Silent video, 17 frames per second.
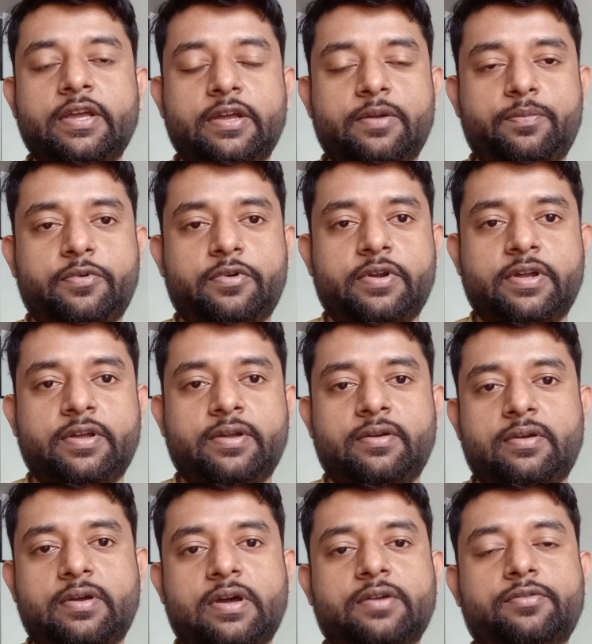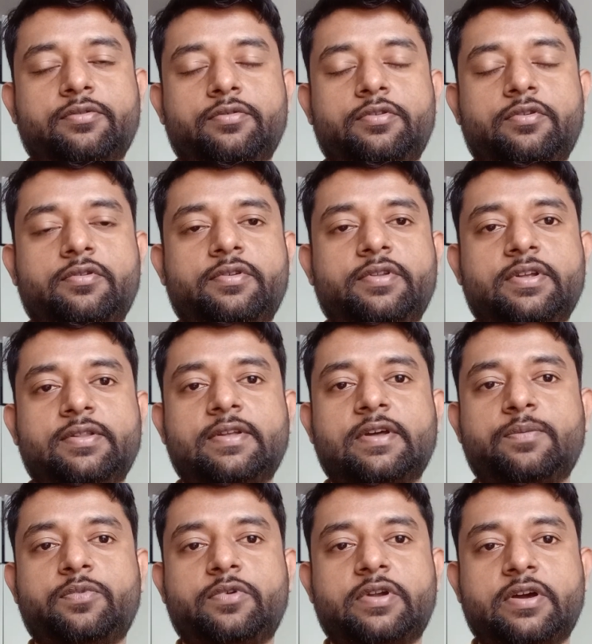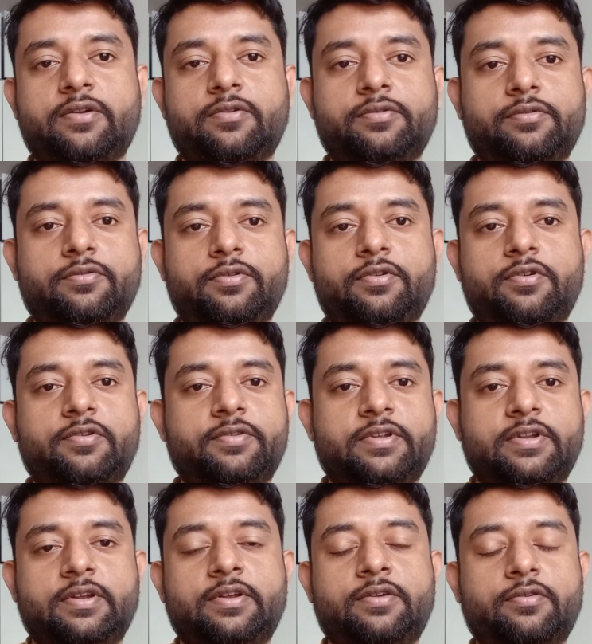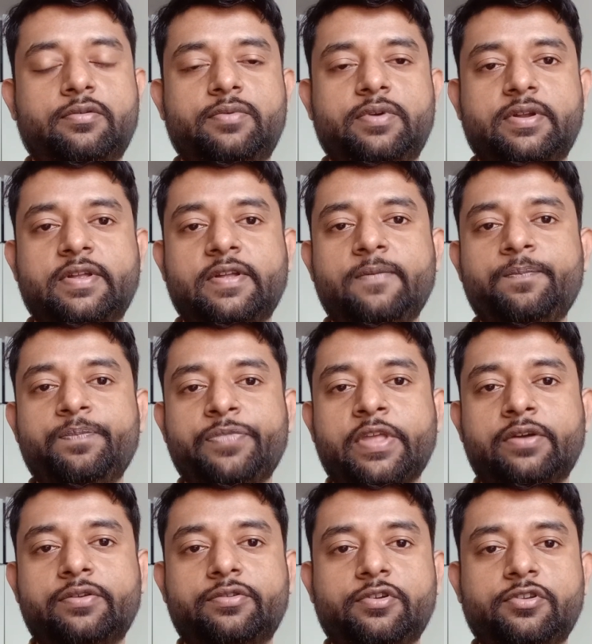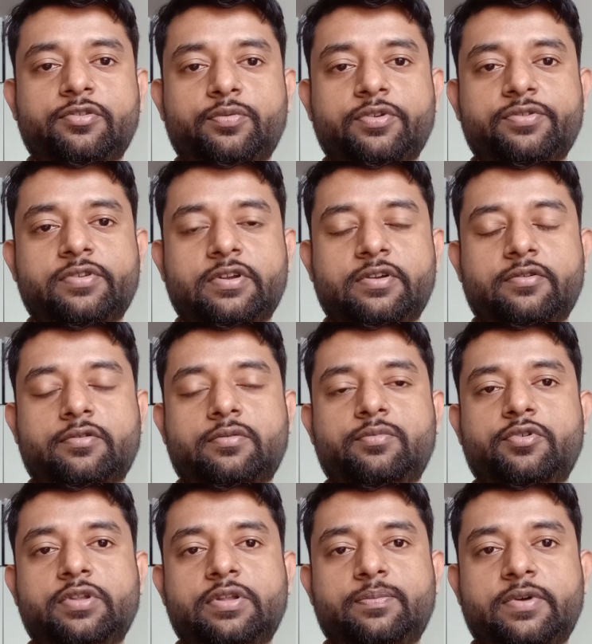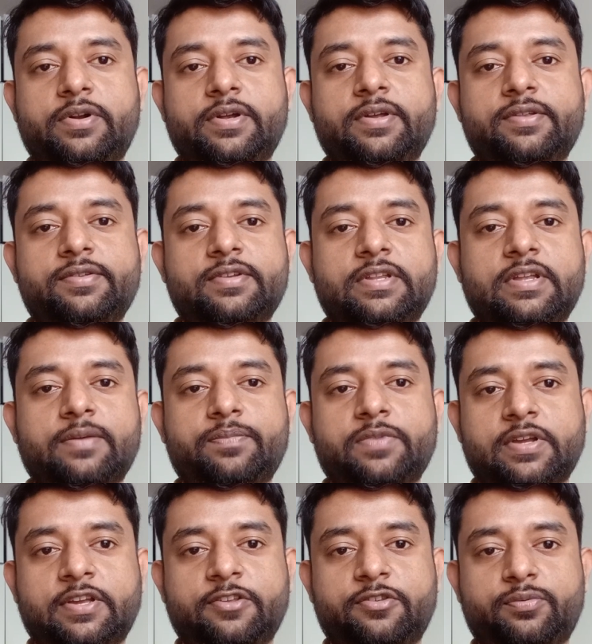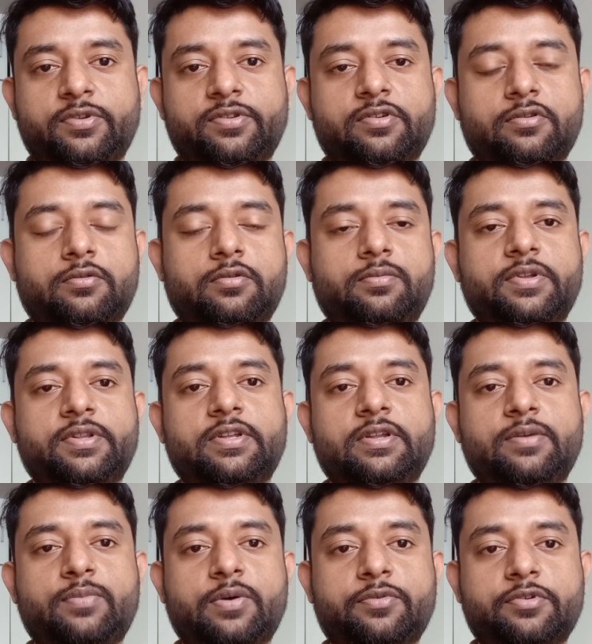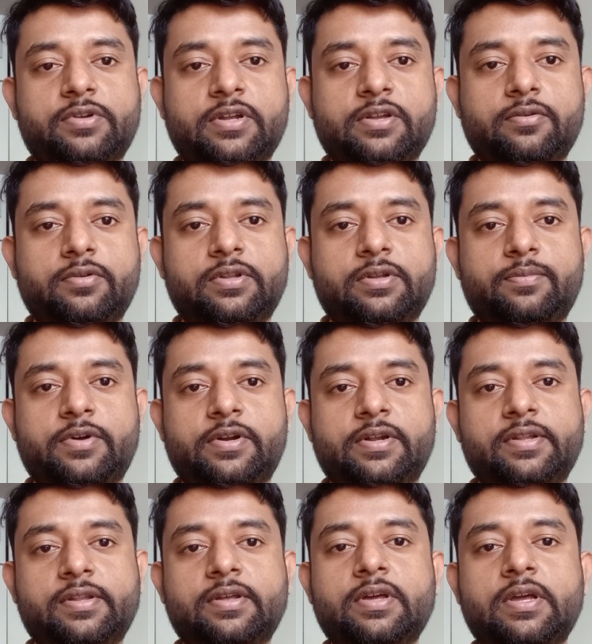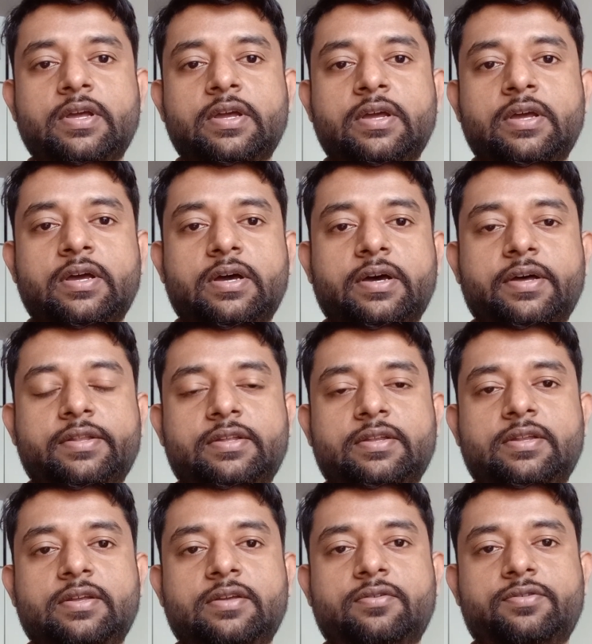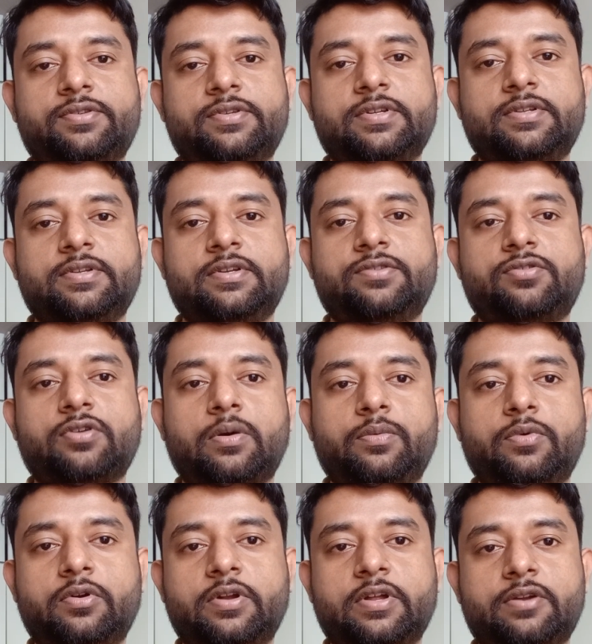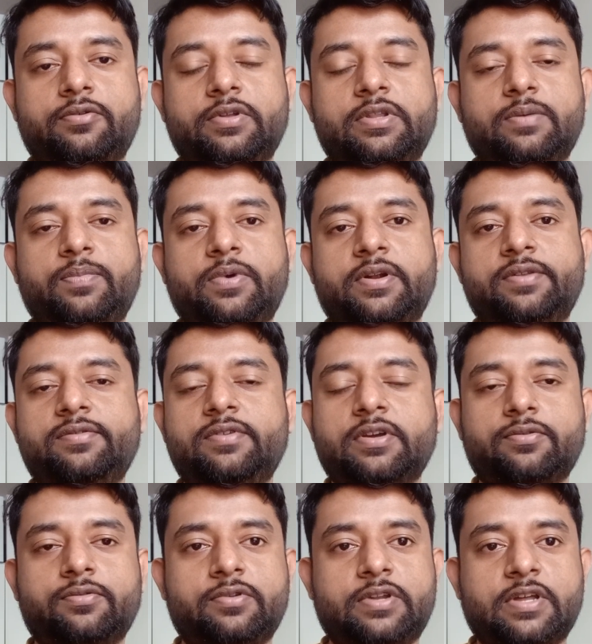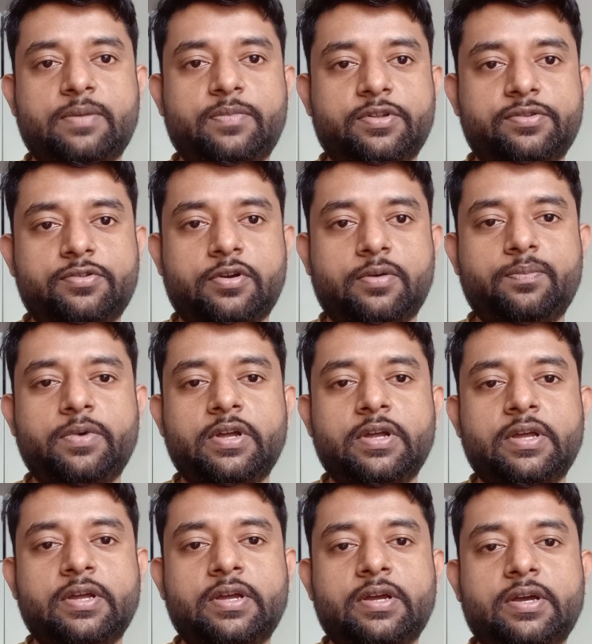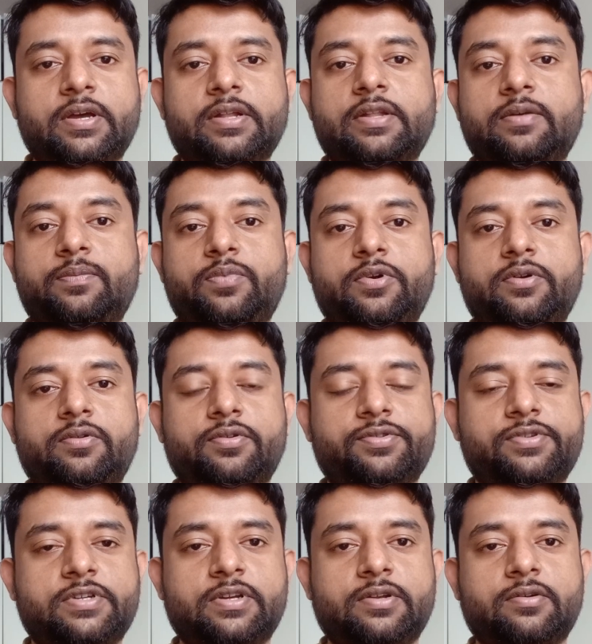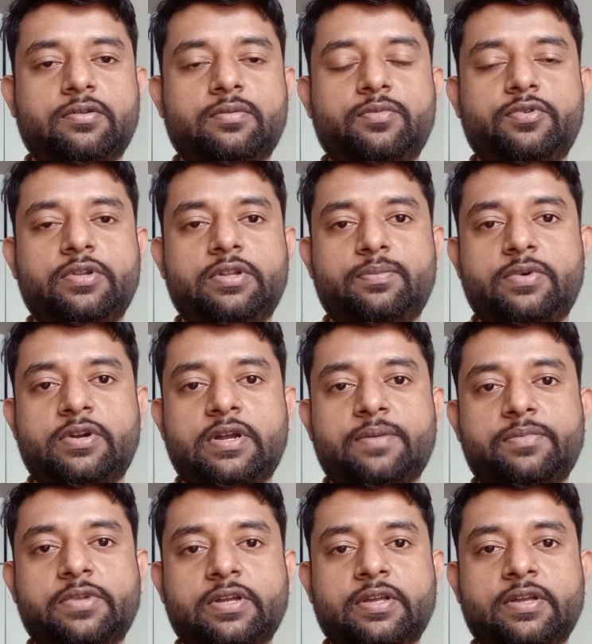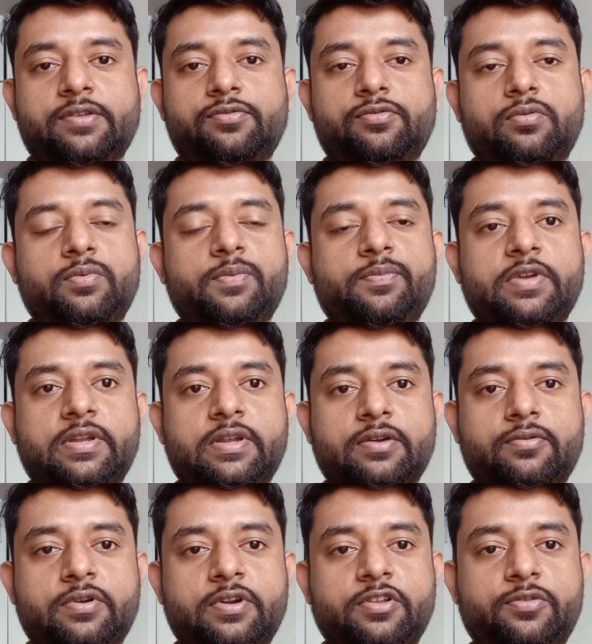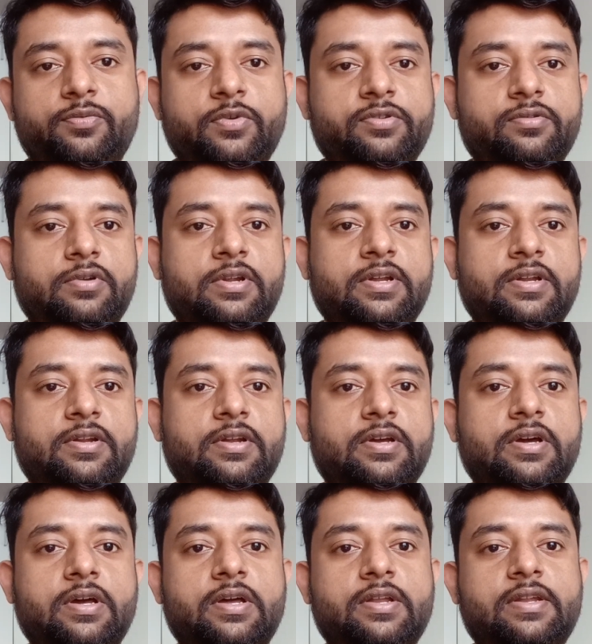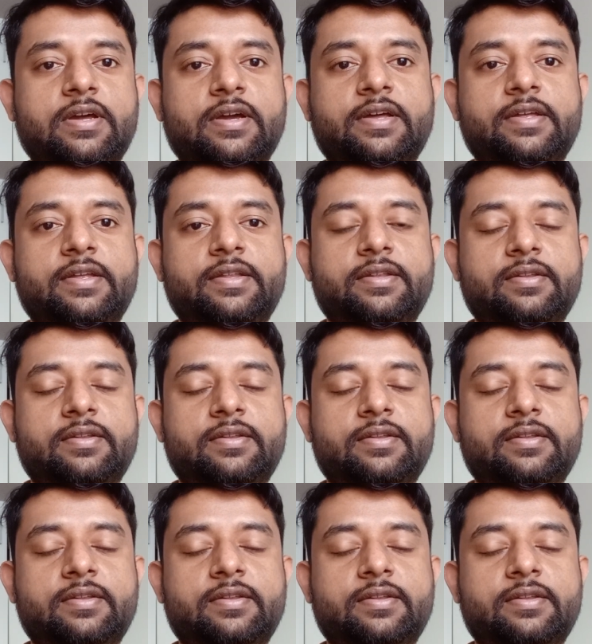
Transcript: এরপরে আর দুই ধরনের তারপরে আরও দুই ধরনের এরকম আর কি সো স্পন্সর এরকম হইতে পারে যিনি আপনাকে স্পন্সর করবেন তিনি ব্যবসায়ী হইতে পারেন তিনি হচ্ছে যে জব হোল্ডার হইতে পারেন যে কোনো টাইপের জব তারপর হচ্ছে এরকম হতে পারে আপনাকে জমি বিক্রি করে স্পন্সরের টাকা